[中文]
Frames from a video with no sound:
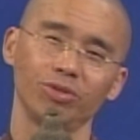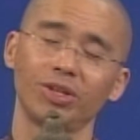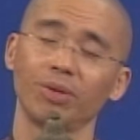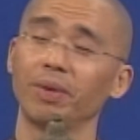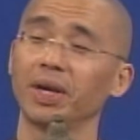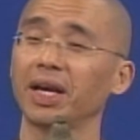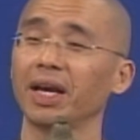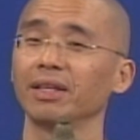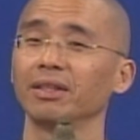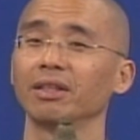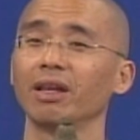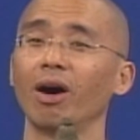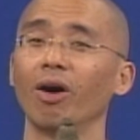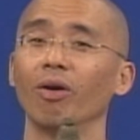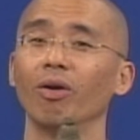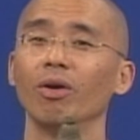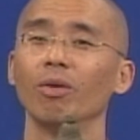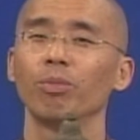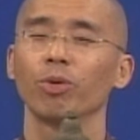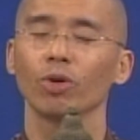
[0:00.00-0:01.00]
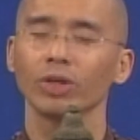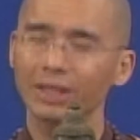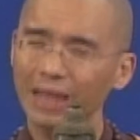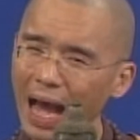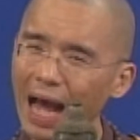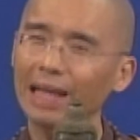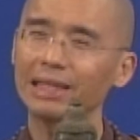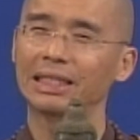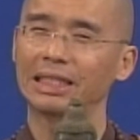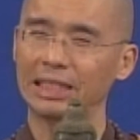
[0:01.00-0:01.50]
我目前没看到，
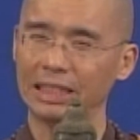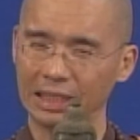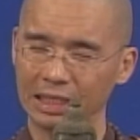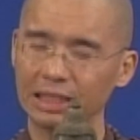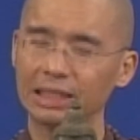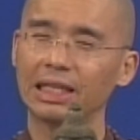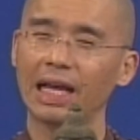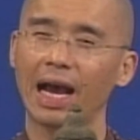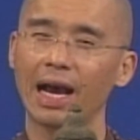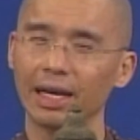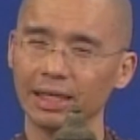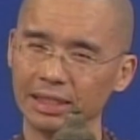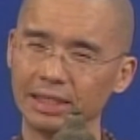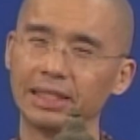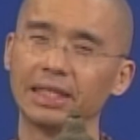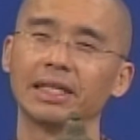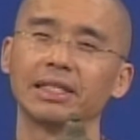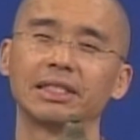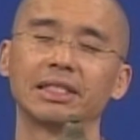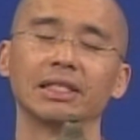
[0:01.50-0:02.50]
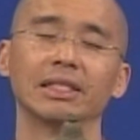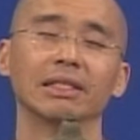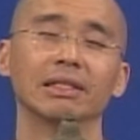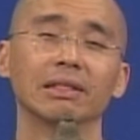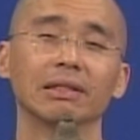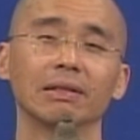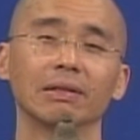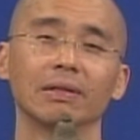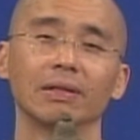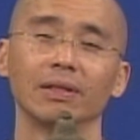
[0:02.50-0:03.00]
不过大体跟它很接
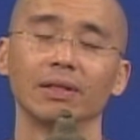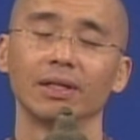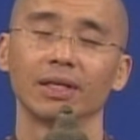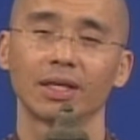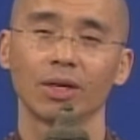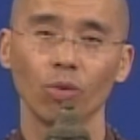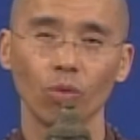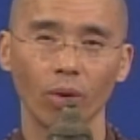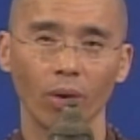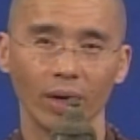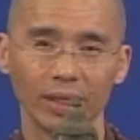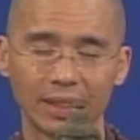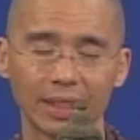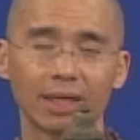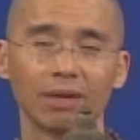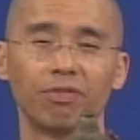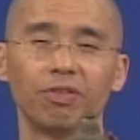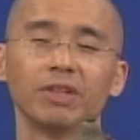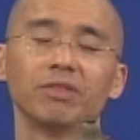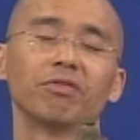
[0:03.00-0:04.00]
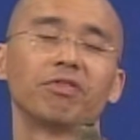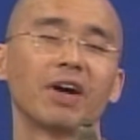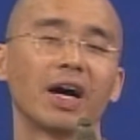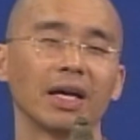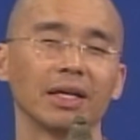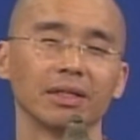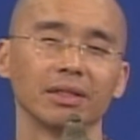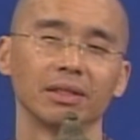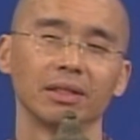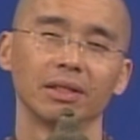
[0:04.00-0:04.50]
近。跟我这个
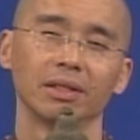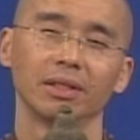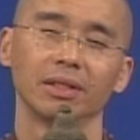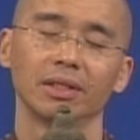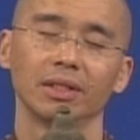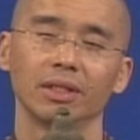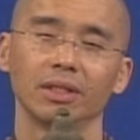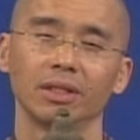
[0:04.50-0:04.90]
分法